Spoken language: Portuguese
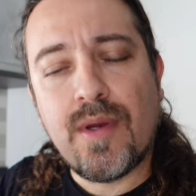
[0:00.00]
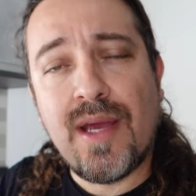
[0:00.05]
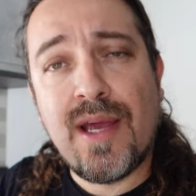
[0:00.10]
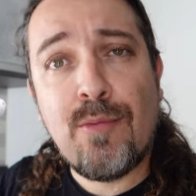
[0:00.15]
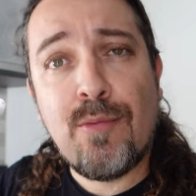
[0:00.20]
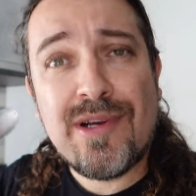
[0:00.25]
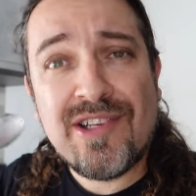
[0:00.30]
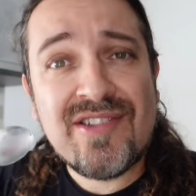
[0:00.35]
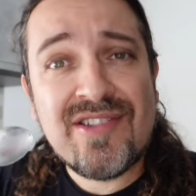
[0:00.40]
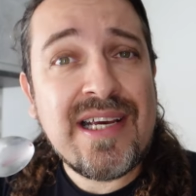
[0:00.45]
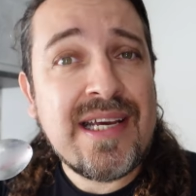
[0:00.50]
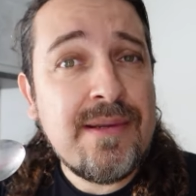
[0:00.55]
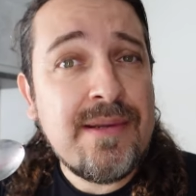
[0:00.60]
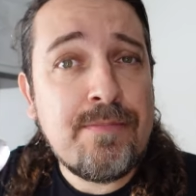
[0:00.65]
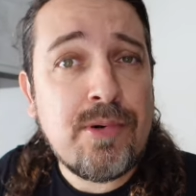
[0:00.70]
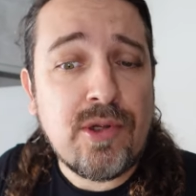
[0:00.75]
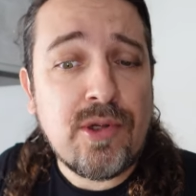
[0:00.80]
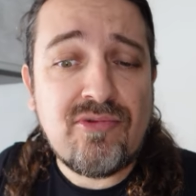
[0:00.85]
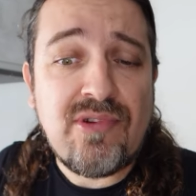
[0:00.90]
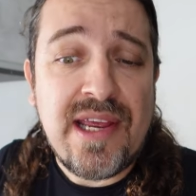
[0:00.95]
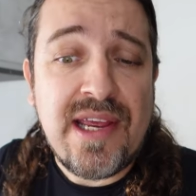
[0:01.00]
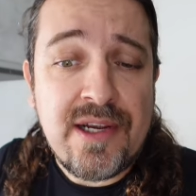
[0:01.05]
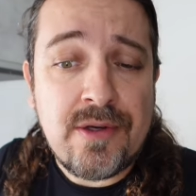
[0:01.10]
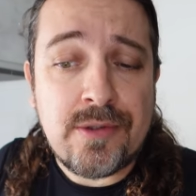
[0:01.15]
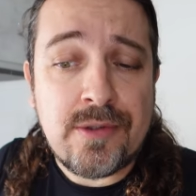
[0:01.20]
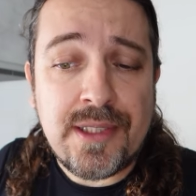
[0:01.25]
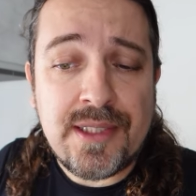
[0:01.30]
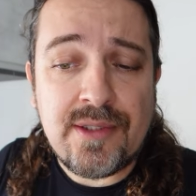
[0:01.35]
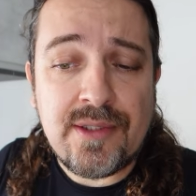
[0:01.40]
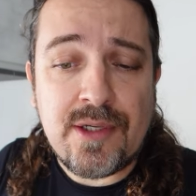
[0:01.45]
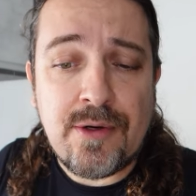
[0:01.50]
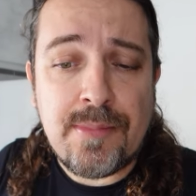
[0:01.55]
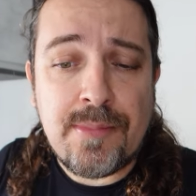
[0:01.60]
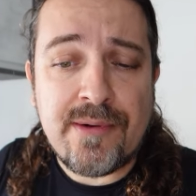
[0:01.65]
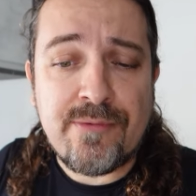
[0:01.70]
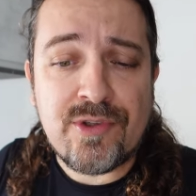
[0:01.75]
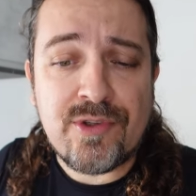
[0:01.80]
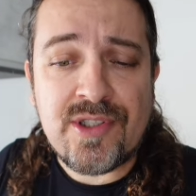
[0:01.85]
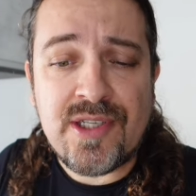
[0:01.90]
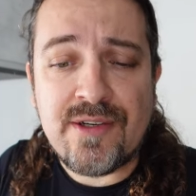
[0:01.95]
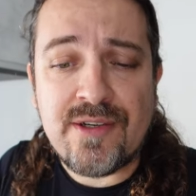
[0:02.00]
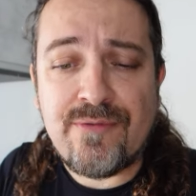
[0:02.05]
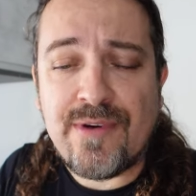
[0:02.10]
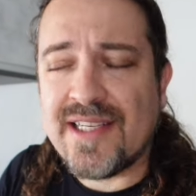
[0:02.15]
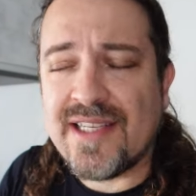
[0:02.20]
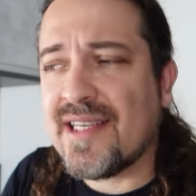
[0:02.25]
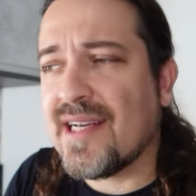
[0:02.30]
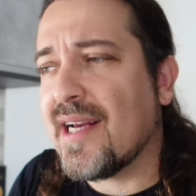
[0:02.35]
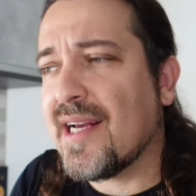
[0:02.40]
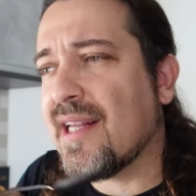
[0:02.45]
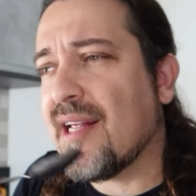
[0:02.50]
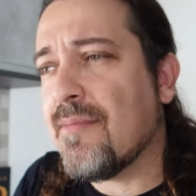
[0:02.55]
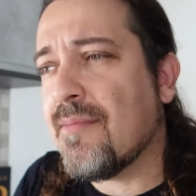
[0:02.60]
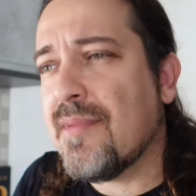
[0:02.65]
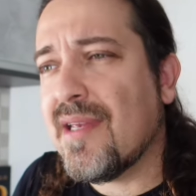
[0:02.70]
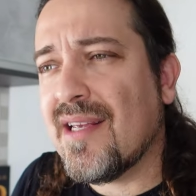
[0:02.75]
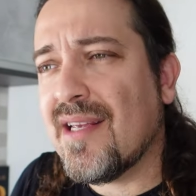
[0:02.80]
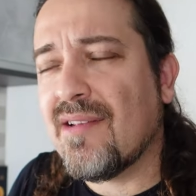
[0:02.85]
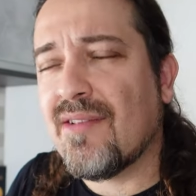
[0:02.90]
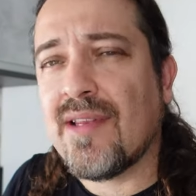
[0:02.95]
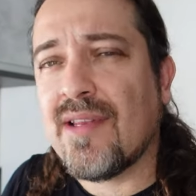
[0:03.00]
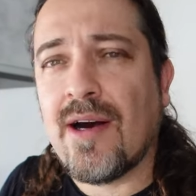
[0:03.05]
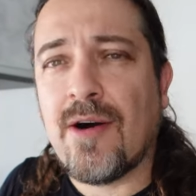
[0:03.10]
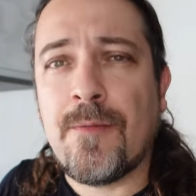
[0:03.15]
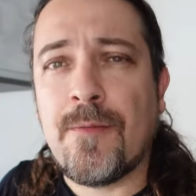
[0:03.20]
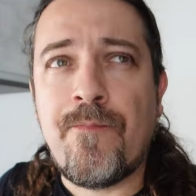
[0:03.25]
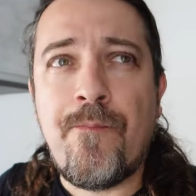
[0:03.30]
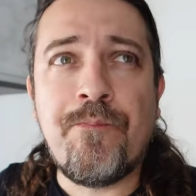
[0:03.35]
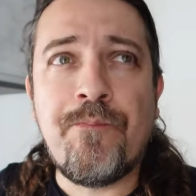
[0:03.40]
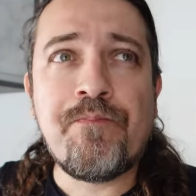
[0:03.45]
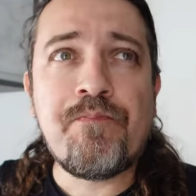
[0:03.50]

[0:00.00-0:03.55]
É um açaí proteico, né? Então, para você que faz academia e tal,